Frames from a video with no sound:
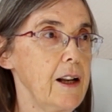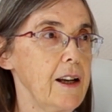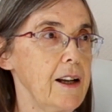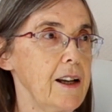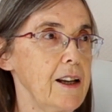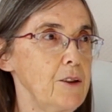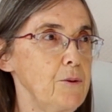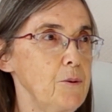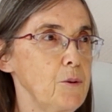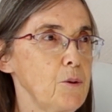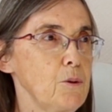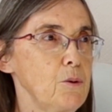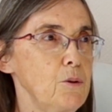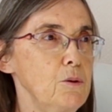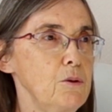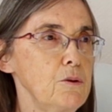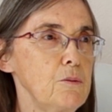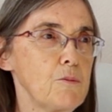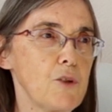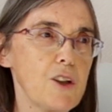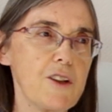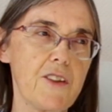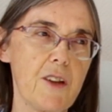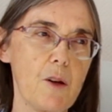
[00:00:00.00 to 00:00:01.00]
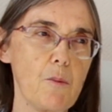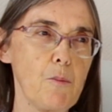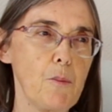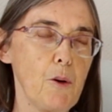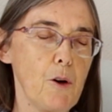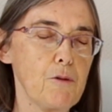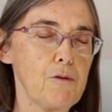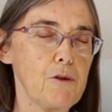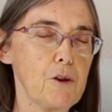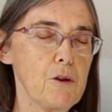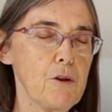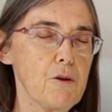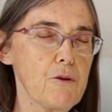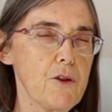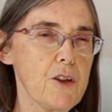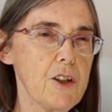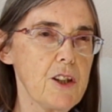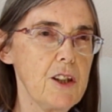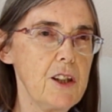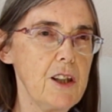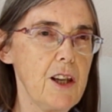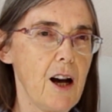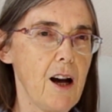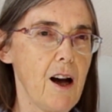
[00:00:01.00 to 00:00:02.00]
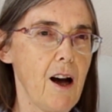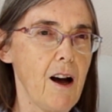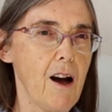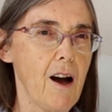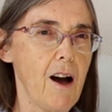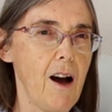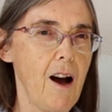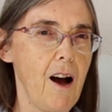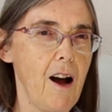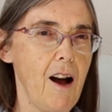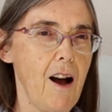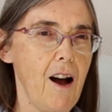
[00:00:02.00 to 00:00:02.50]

Et du coup, moi, ça me provoque aussi à,